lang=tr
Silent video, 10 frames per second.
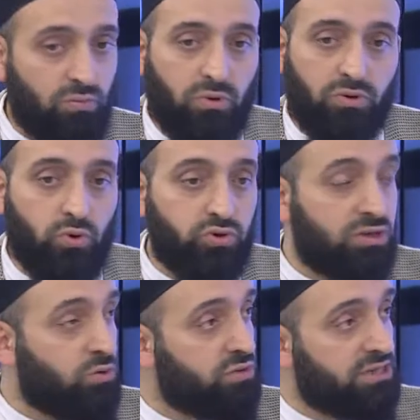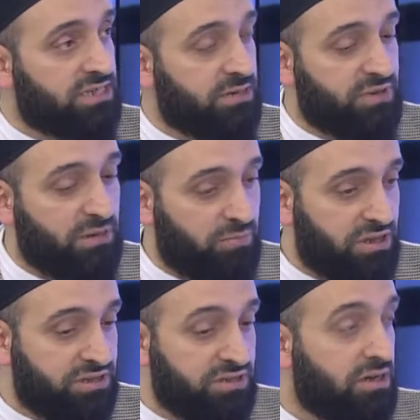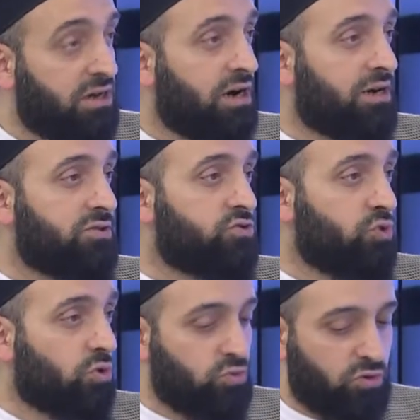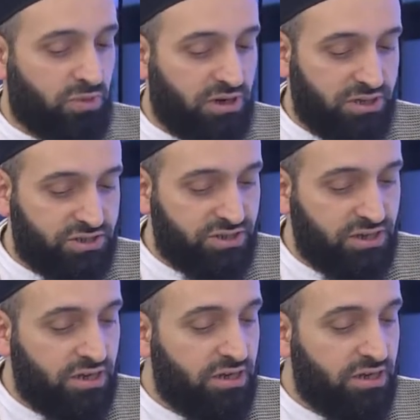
gözler önüne serip yapmaları artık çok normalleşti.